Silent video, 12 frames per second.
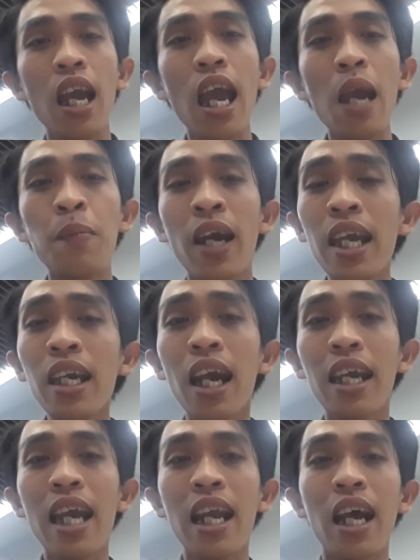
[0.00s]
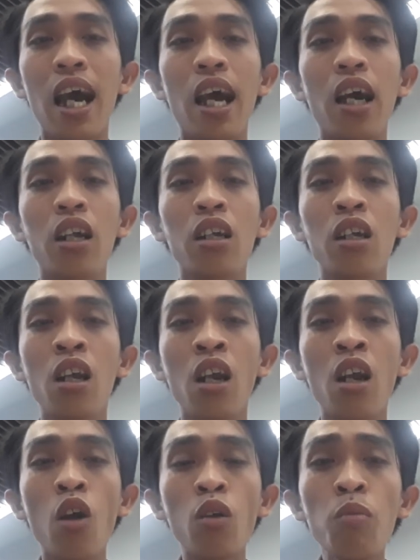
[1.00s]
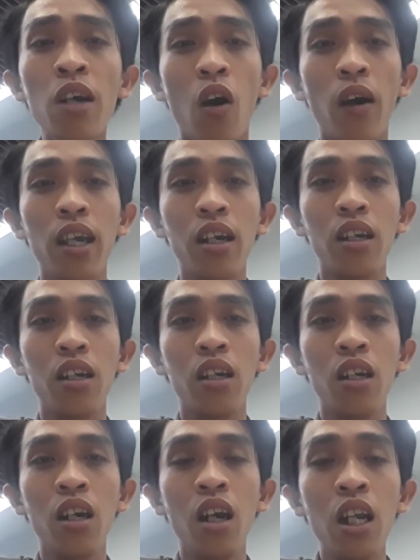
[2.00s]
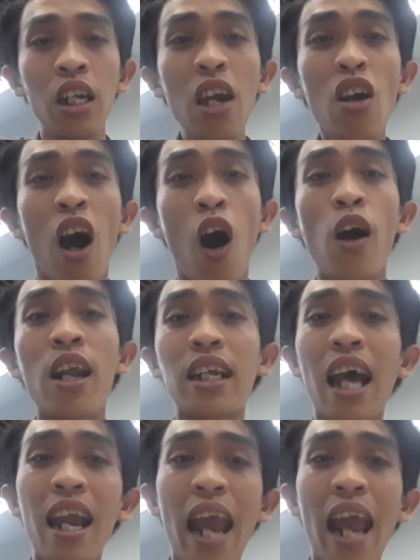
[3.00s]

em thấy Aegean là nó đúng rồi á nếu họ là tà